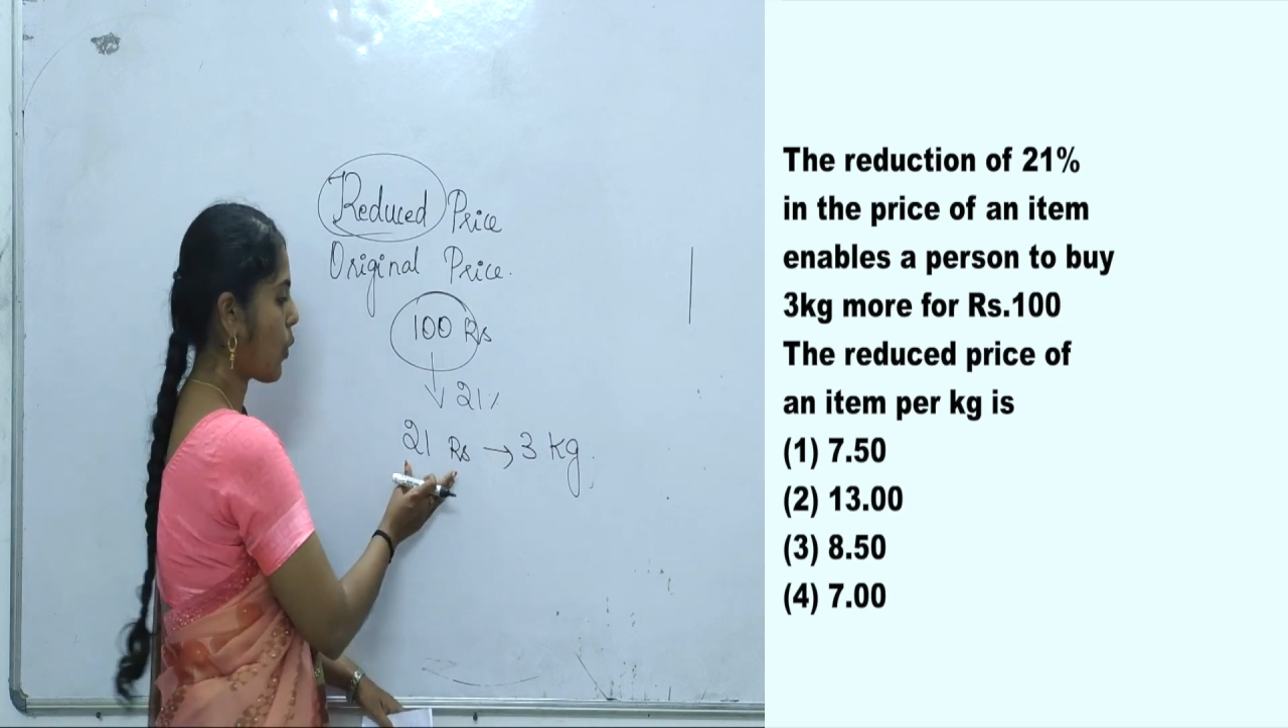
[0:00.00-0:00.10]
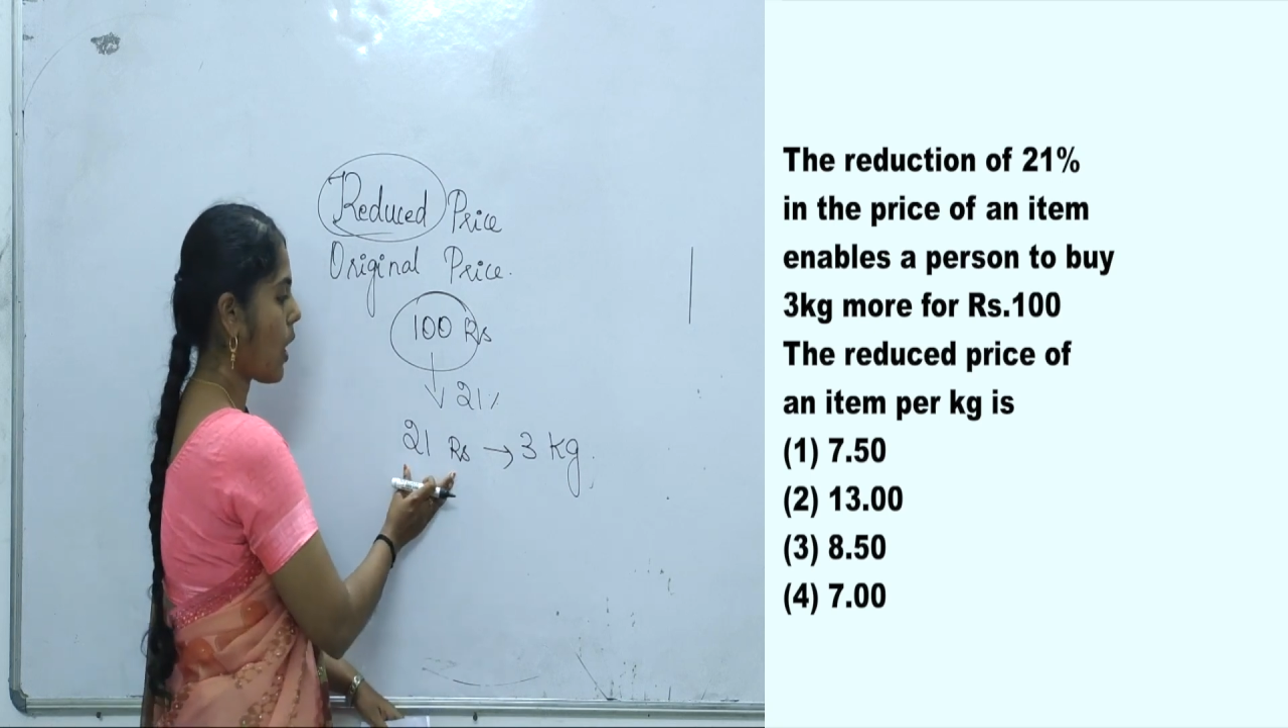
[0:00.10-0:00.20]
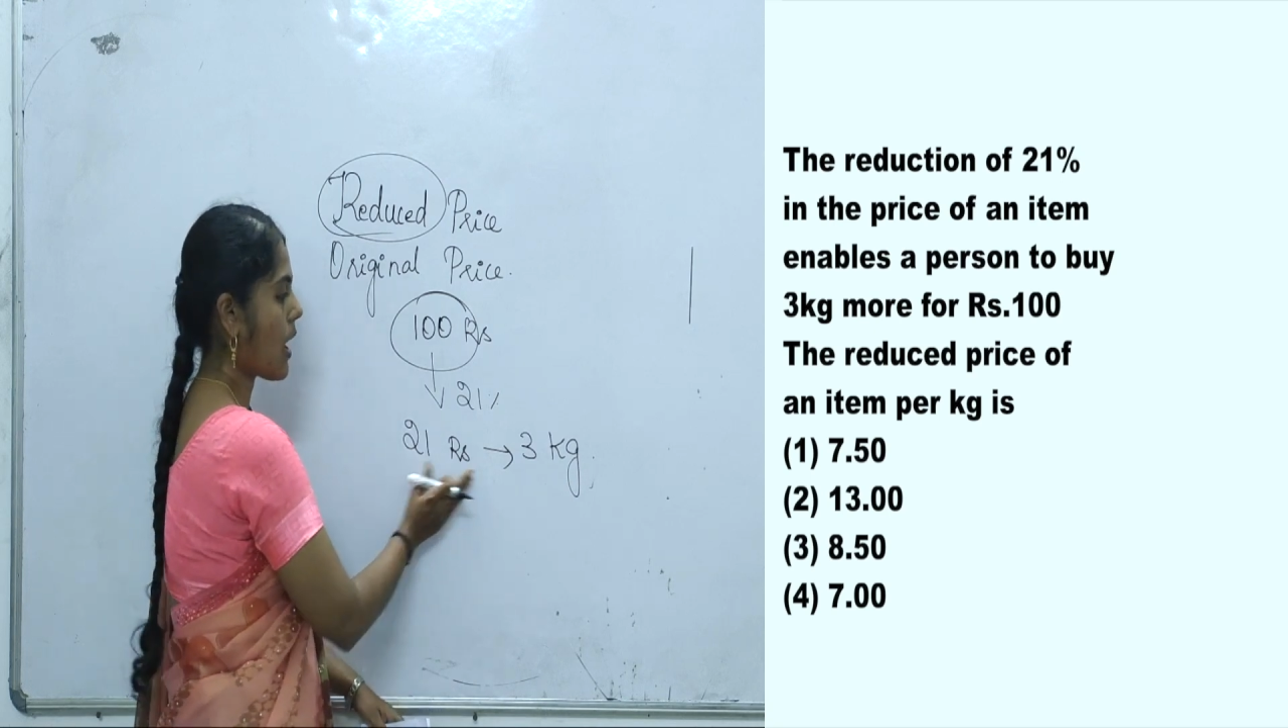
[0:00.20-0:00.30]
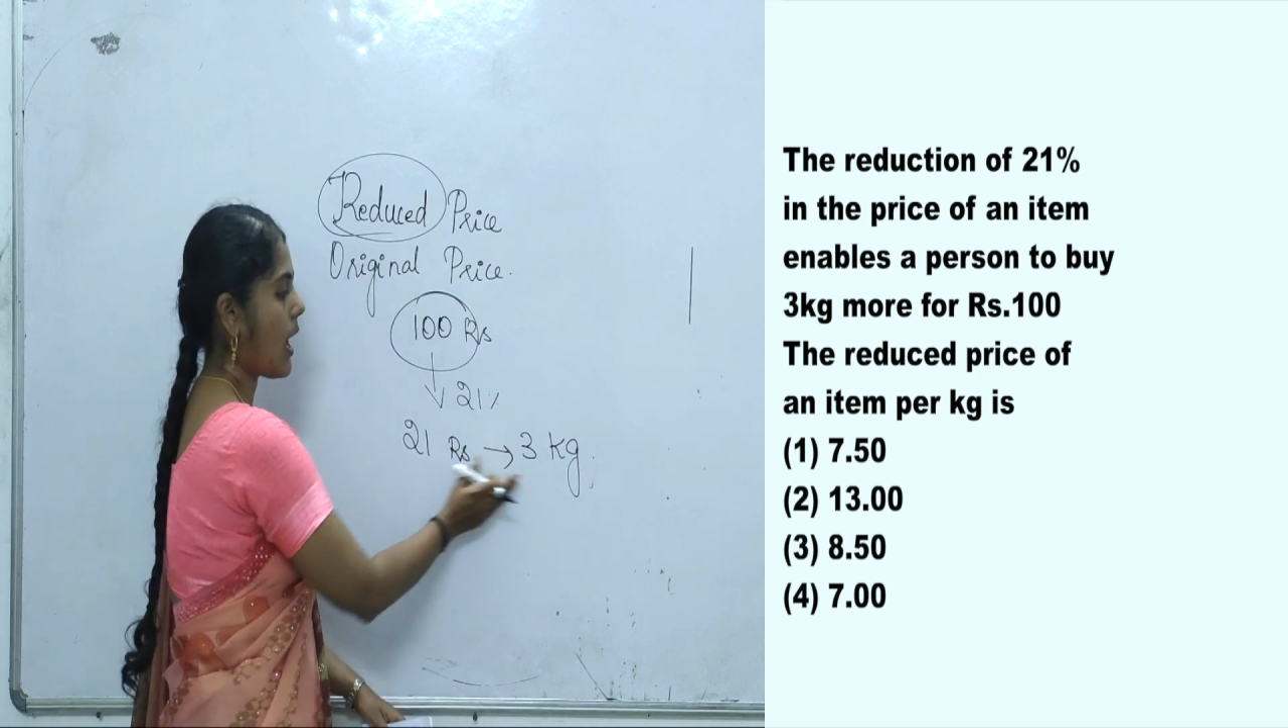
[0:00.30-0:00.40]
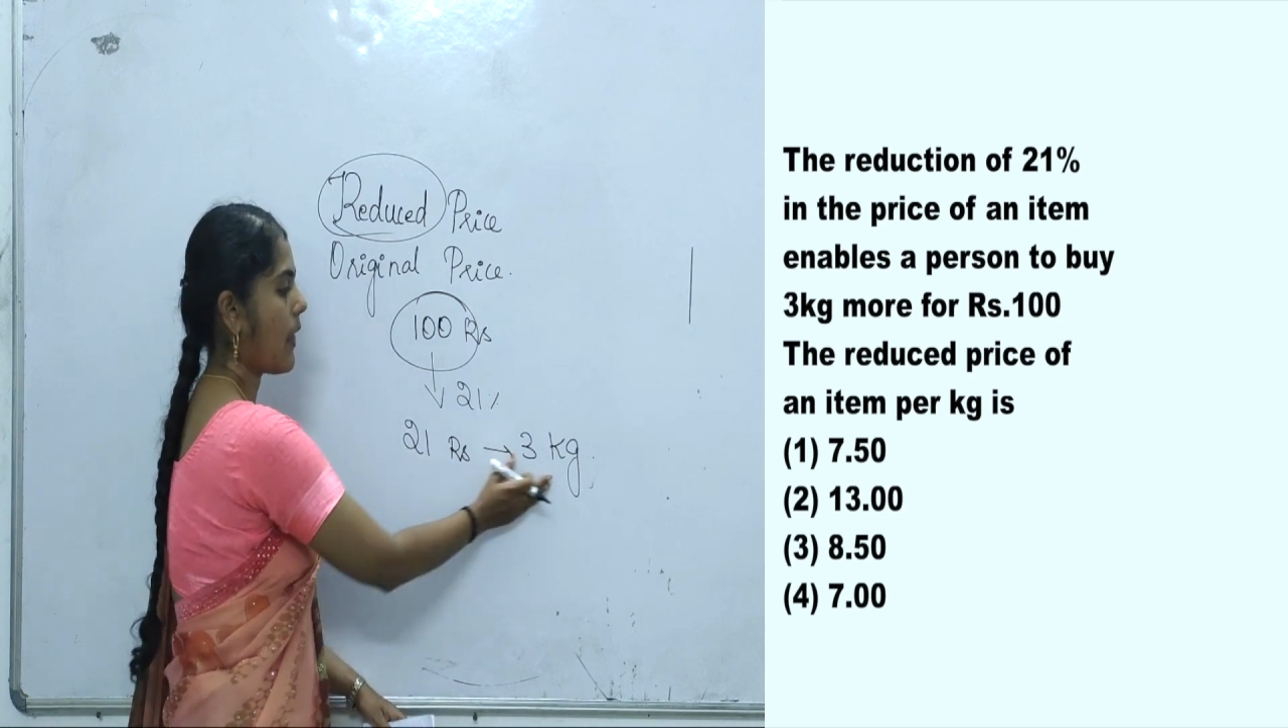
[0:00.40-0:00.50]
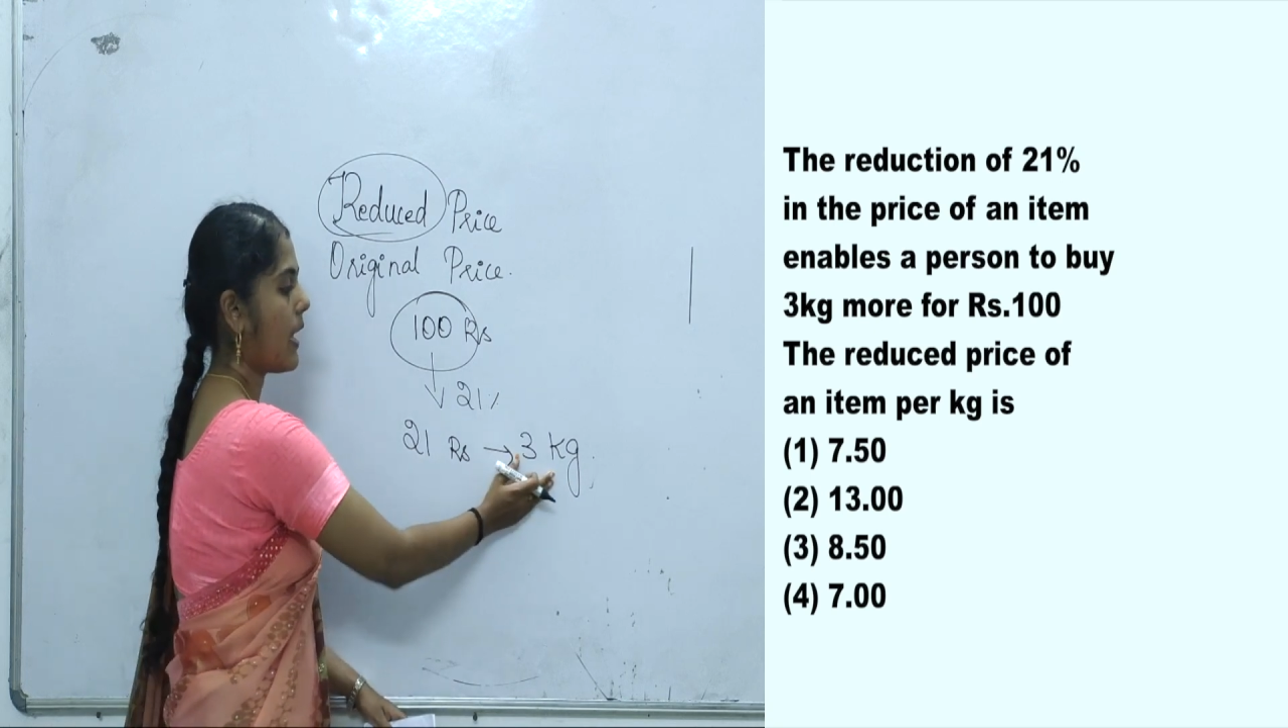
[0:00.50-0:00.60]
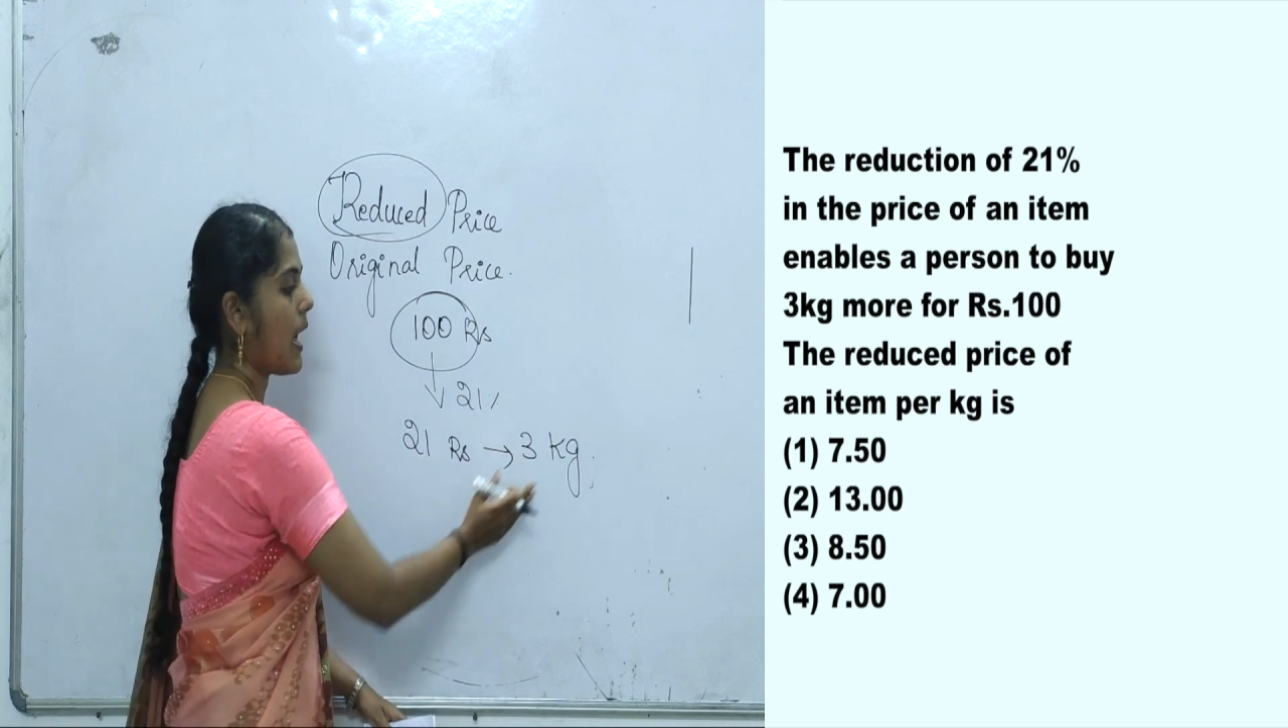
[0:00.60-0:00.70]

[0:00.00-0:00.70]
ஒரு ரூபானால தான்